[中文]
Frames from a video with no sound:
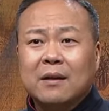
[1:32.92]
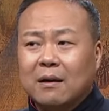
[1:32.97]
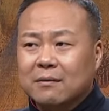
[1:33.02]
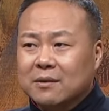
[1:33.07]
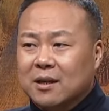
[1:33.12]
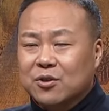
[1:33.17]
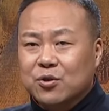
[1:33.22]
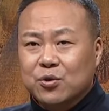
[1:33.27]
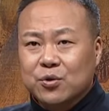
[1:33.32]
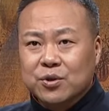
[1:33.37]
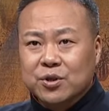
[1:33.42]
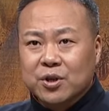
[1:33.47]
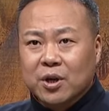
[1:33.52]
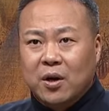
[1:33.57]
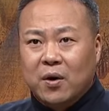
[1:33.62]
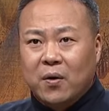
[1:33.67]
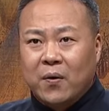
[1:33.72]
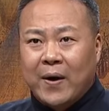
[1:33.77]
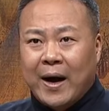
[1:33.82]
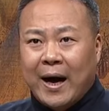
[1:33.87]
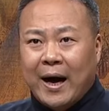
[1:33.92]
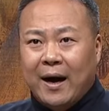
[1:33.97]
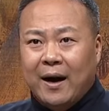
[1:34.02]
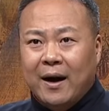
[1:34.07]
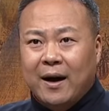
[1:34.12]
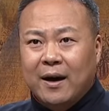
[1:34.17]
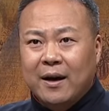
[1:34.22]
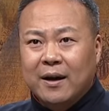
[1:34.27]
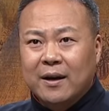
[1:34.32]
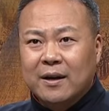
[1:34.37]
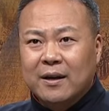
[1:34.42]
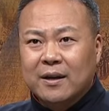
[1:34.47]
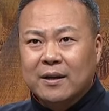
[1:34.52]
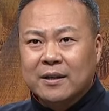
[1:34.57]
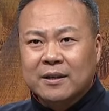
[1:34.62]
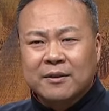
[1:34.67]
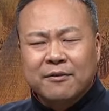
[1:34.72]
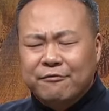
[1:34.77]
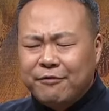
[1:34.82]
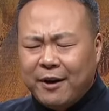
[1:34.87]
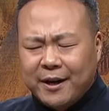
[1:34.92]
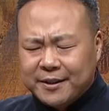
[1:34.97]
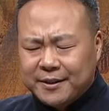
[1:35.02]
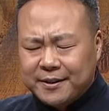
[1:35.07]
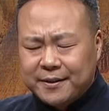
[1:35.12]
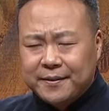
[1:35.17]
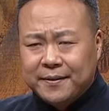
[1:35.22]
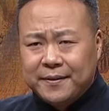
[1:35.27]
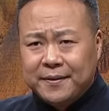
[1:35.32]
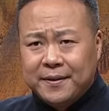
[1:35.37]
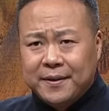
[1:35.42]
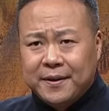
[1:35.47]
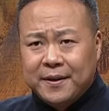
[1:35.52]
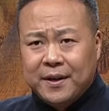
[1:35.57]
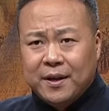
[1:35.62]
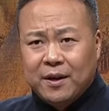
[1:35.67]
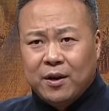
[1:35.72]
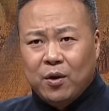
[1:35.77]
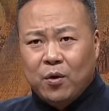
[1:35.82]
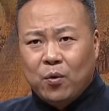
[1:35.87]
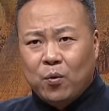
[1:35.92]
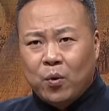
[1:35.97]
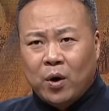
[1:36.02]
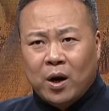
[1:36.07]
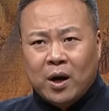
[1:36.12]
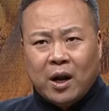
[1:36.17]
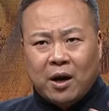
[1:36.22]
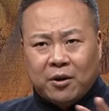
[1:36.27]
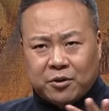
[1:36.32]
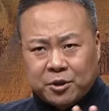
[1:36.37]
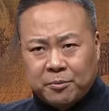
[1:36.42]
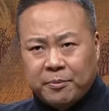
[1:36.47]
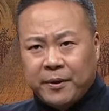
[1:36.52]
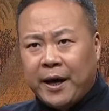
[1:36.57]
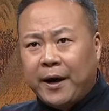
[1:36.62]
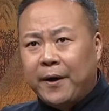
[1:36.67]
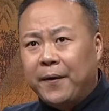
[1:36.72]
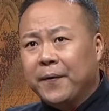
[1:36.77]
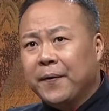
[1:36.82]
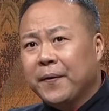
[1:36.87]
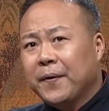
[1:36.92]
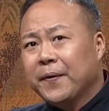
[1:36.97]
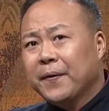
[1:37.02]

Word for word: 到那去之后啊，您放心，我老实不了。